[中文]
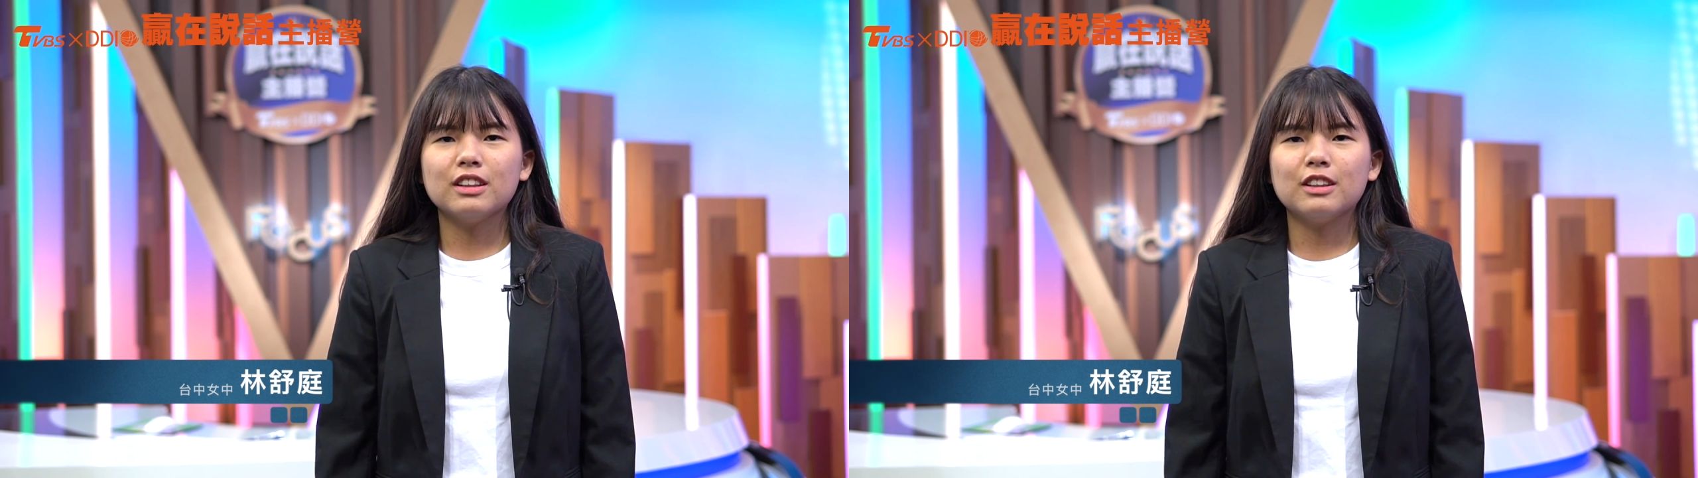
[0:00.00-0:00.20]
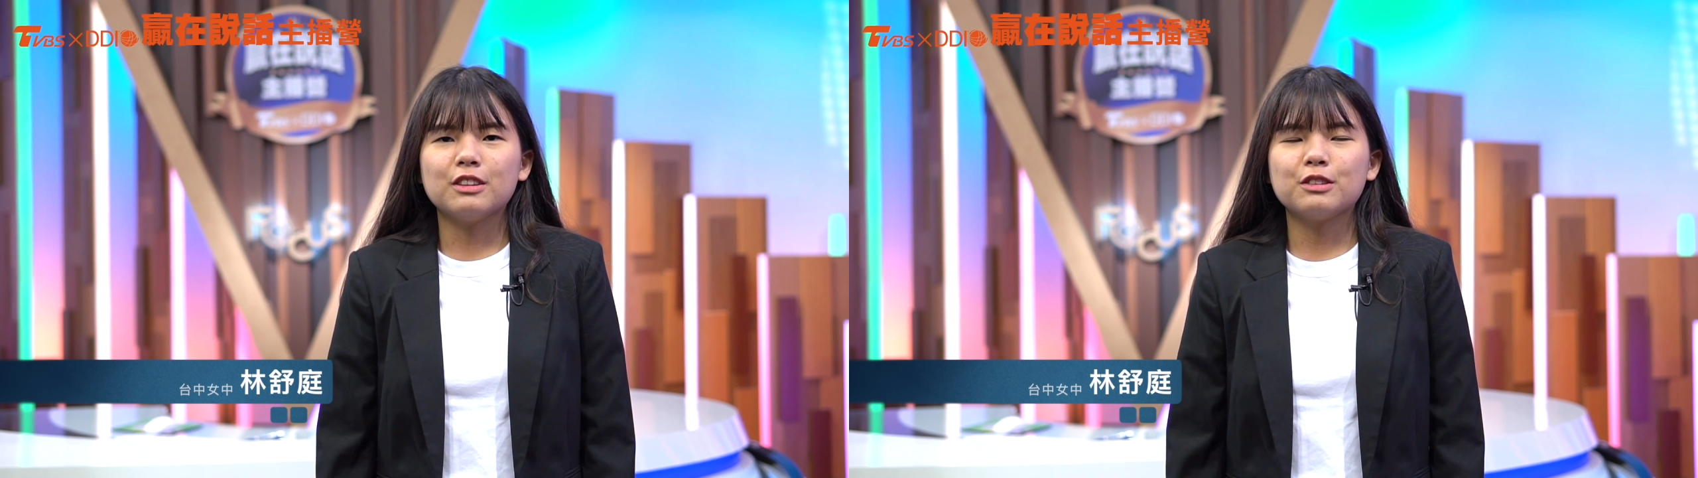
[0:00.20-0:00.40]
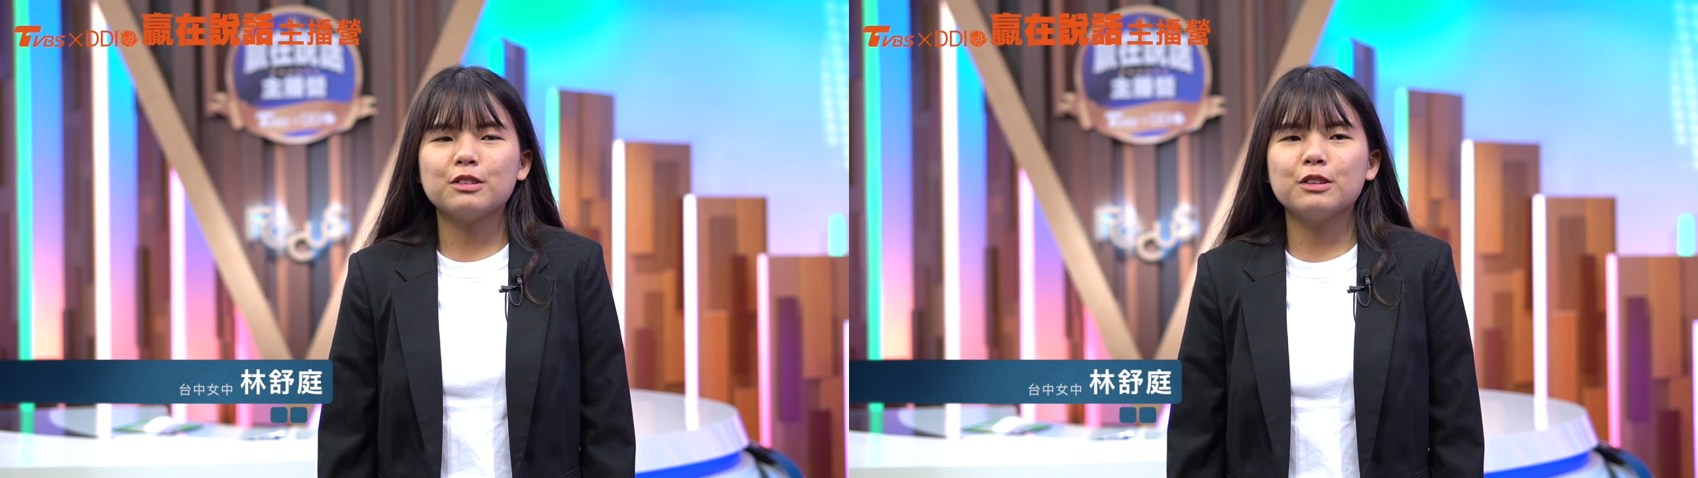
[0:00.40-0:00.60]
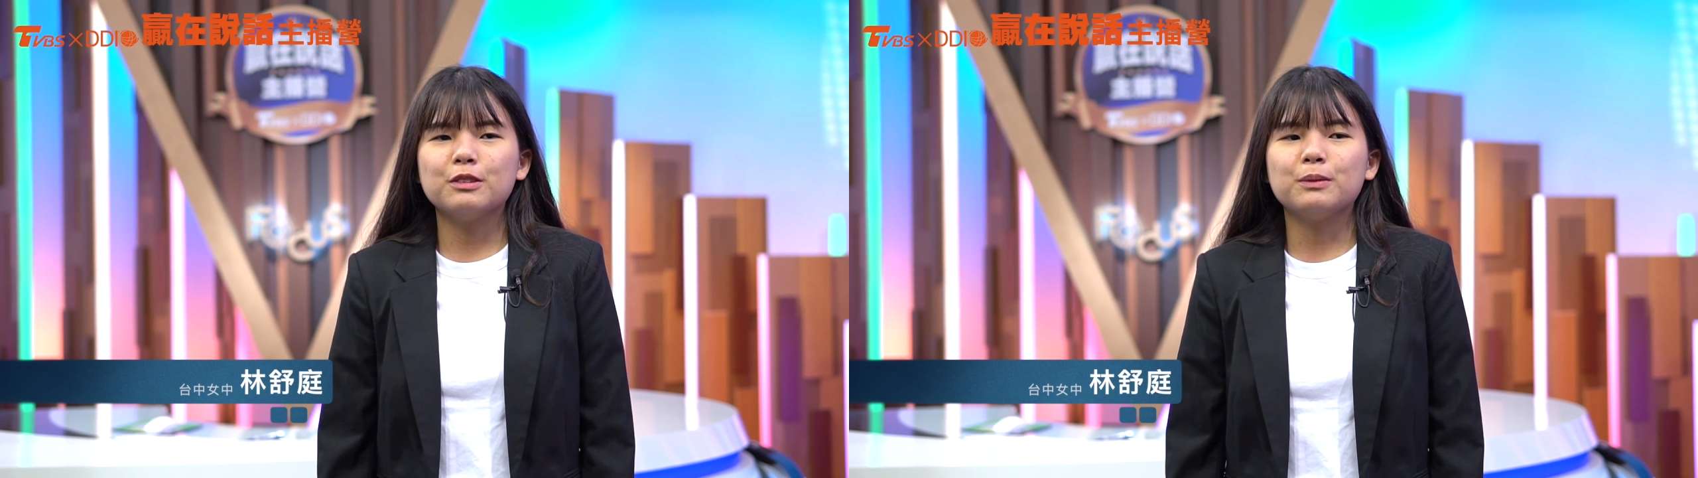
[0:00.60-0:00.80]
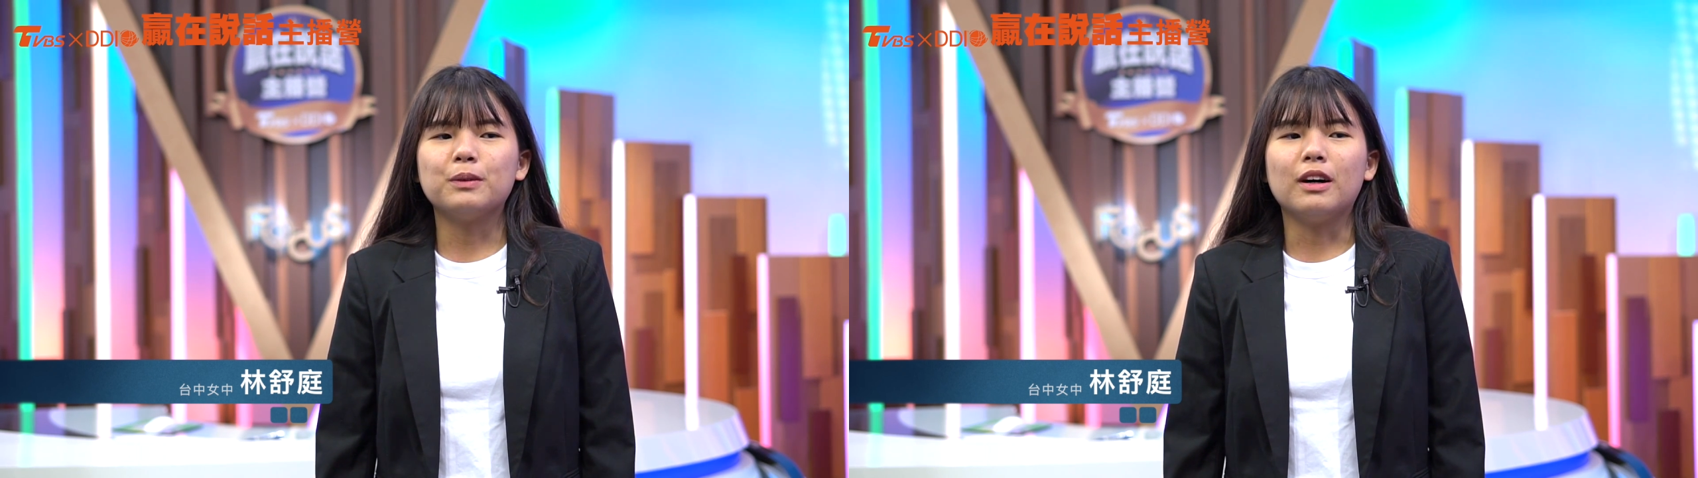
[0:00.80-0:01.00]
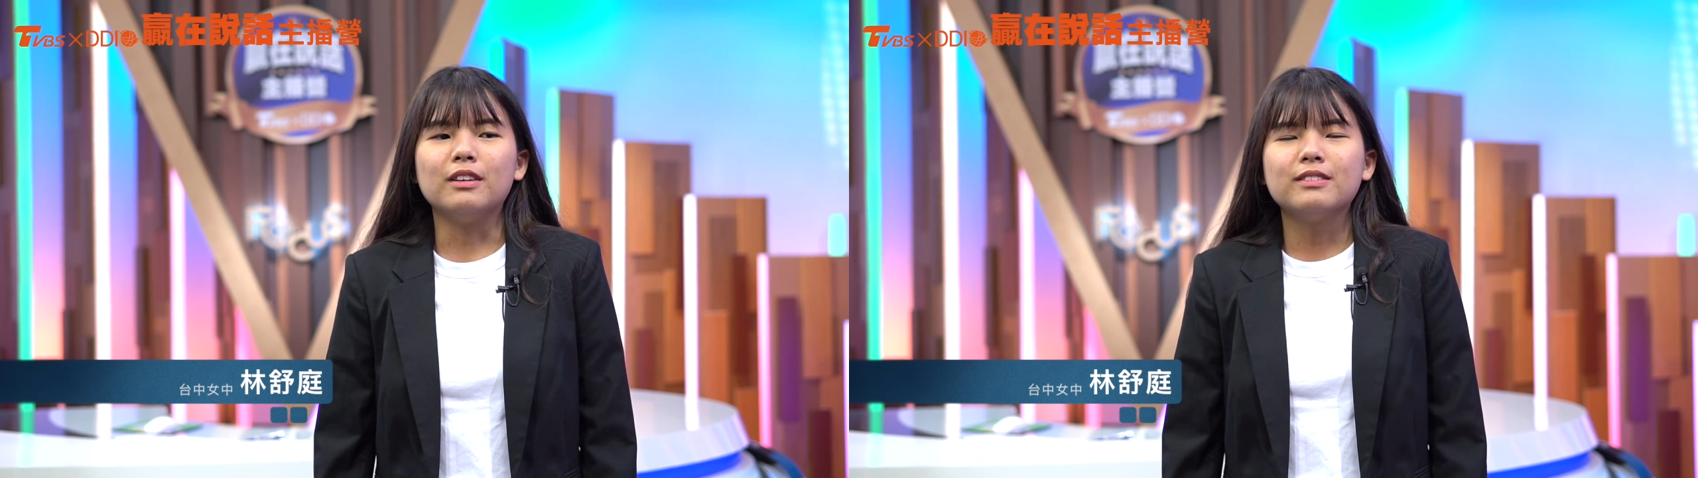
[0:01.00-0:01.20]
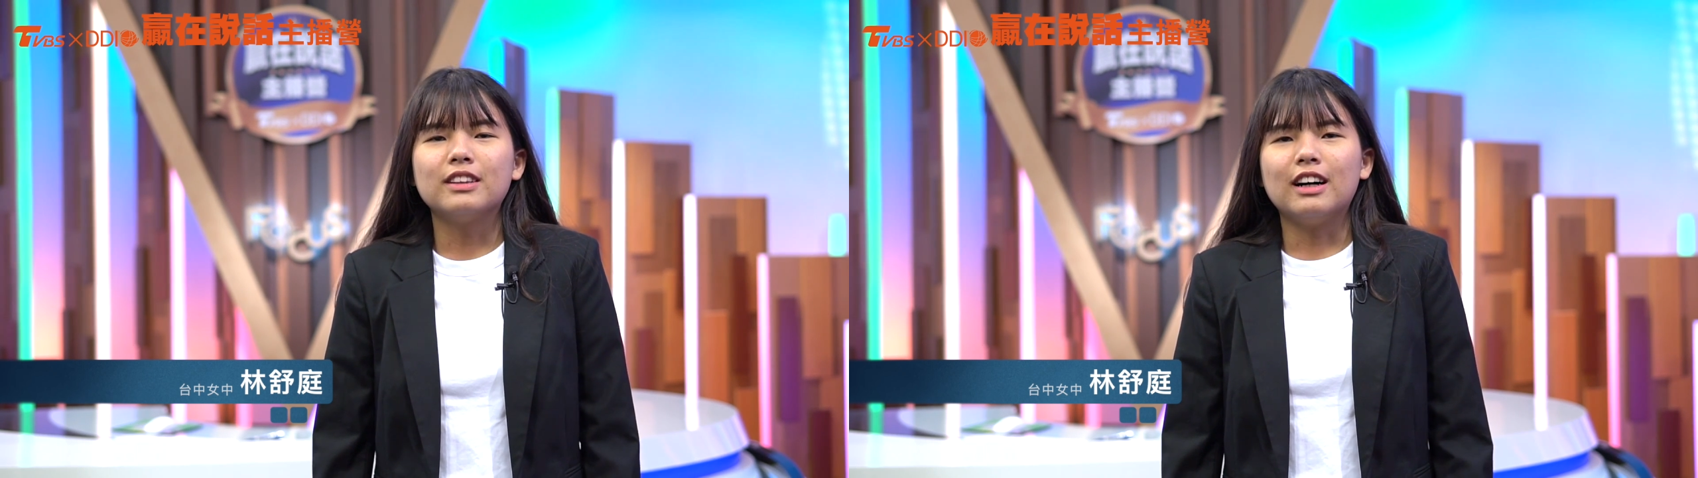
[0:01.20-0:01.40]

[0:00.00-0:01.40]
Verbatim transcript: 刻的是我